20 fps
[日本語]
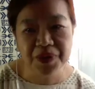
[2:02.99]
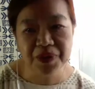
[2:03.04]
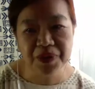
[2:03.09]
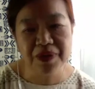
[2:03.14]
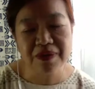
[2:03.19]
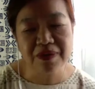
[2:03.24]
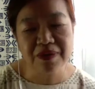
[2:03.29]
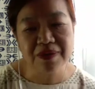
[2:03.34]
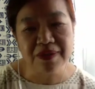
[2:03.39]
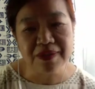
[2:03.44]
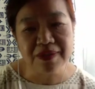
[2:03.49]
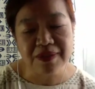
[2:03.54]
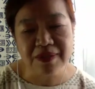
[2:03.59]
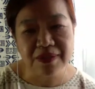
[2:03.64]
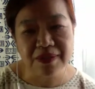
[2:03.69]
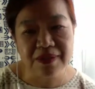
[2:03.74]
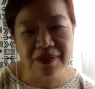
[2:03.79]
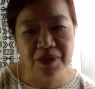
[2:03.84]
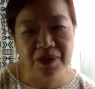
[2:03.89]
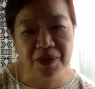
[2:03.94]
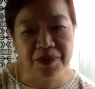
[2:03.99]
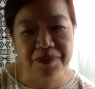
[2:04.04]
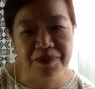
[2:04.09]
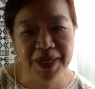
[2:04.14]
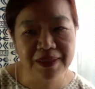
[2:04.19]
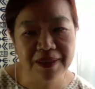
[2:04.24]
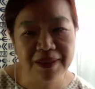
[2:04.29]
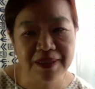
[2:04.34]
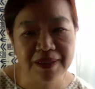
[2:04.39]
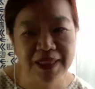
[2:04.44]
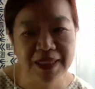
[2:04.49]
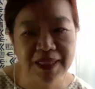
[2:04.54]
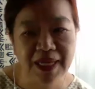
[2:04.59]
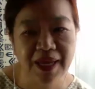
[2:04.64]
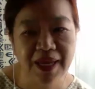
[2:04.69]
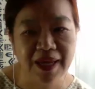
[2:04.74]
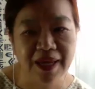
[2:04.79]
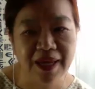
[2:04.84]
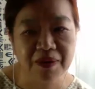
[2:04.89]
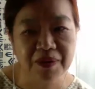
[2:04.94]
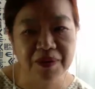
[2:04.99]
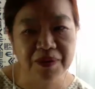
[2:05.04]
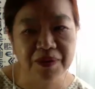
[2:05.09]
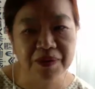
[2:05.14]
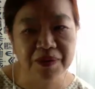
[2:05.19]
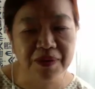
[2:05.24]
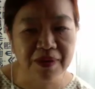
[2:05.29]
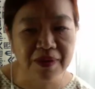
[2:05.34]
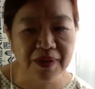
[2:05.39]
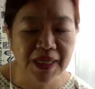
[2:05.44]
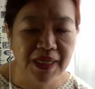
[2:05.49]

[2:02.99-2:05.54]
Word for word: 育をベースにしてこの